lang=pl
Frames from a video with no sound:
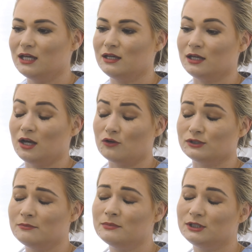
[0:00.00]
E, o
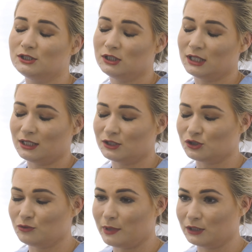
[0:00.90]
zęby dzieci
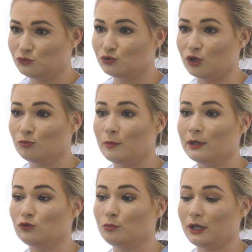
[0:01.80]
należy dbać już od
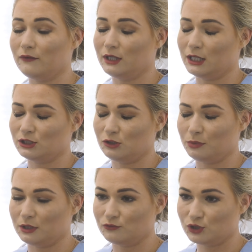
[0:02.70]
momentu pojawienia się
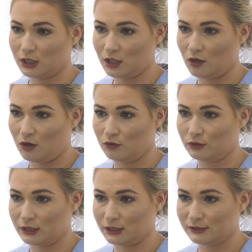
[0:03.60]
pierwszego
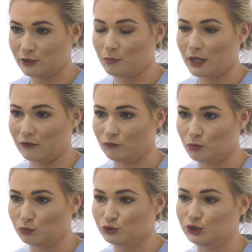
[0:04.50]
e, ząbka w
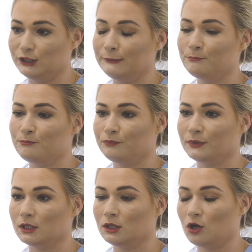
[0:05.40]
buzi.
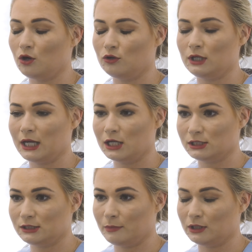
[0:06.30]
Mm, do
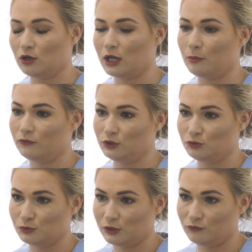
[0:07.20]
lekarza stomatologa
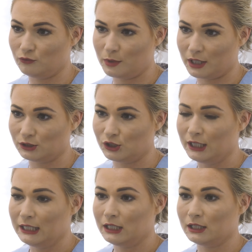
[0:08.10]
powinniśmy się wybrać
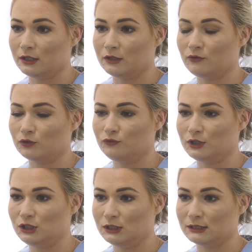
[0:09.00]
e, w
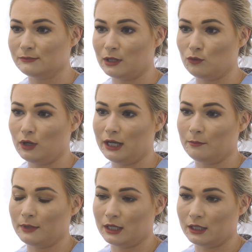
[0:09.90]
odwiedziny z
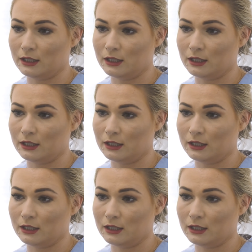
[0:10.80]
maluchem,